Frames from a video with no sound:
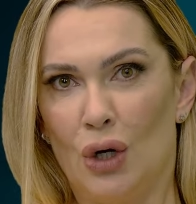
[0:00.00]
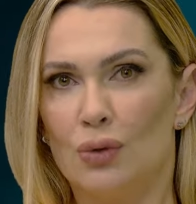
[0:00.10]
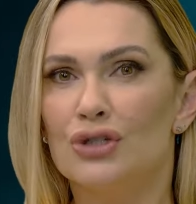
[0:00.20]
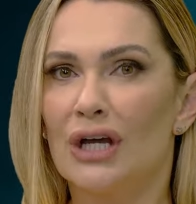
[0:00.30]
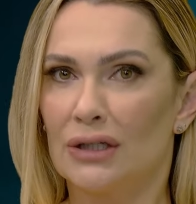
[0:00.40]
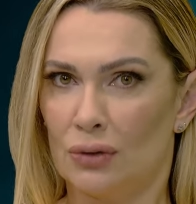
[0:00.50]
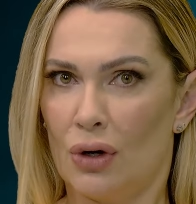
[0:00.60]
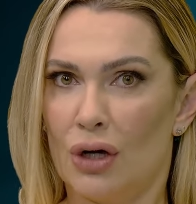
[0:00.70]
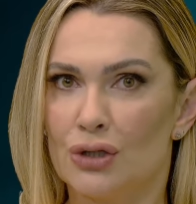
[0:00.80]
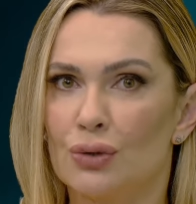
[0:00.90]
O
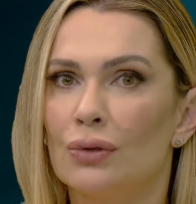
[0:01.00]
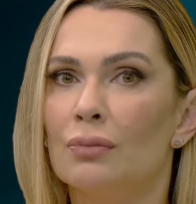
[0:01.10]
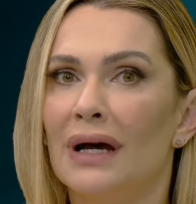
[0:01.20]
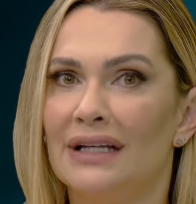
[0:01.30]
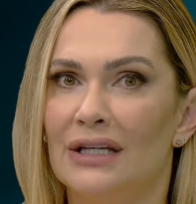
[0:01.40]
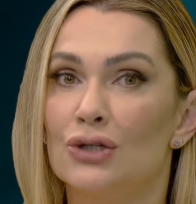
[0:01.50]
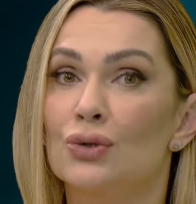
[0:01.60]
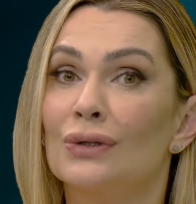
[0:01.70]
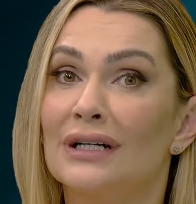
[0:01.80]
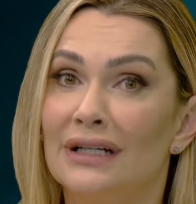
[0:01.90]
diagnóstico e o
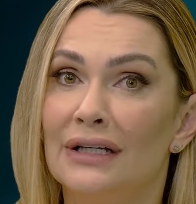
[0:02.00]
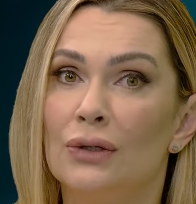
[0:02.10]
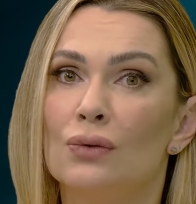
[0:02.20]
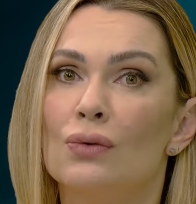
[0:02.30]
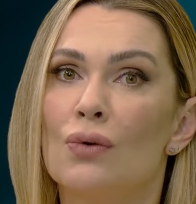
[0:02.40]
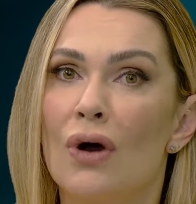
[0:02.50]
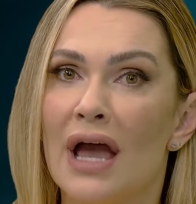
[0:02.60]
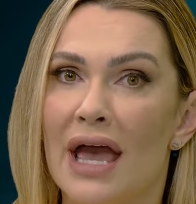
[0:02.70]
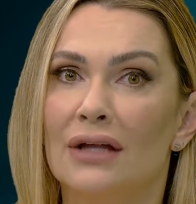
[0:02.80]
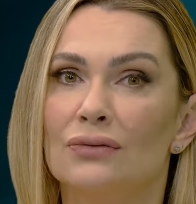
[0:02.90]
manejo clínico
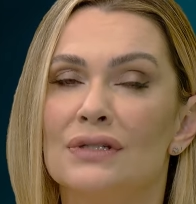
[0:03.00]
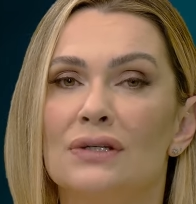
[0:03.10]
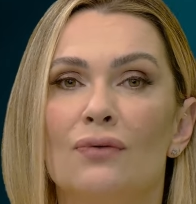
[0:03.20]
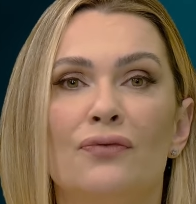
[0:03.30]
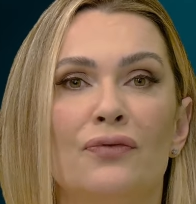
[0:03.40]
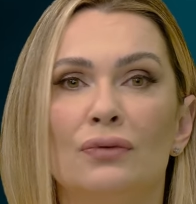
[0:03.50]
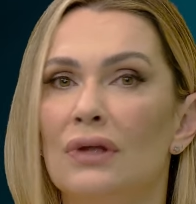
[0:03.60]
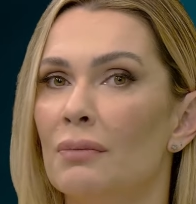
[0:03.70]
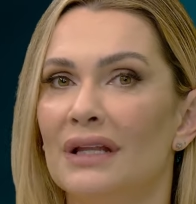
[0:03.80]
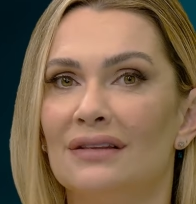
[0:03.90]
correto são
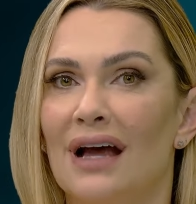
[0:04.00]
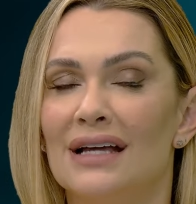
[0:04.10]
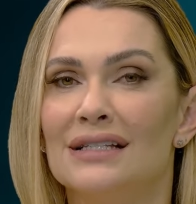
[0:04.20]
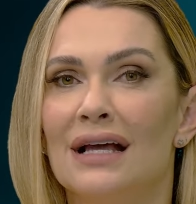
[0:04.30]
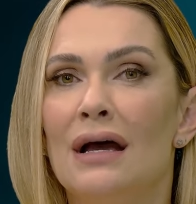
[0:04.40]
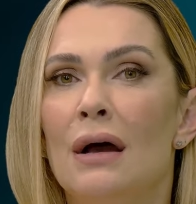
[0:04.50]
fundamentais